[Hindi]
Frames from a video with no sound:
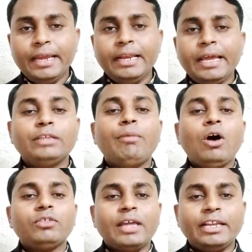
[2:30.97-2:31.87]
है लेकिन
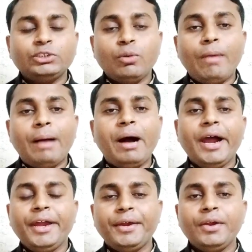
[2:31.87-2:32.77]
जो सारे जो बाबा
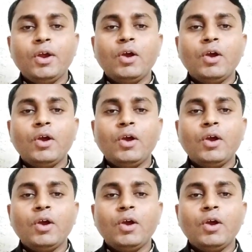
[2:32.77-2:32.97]
हैं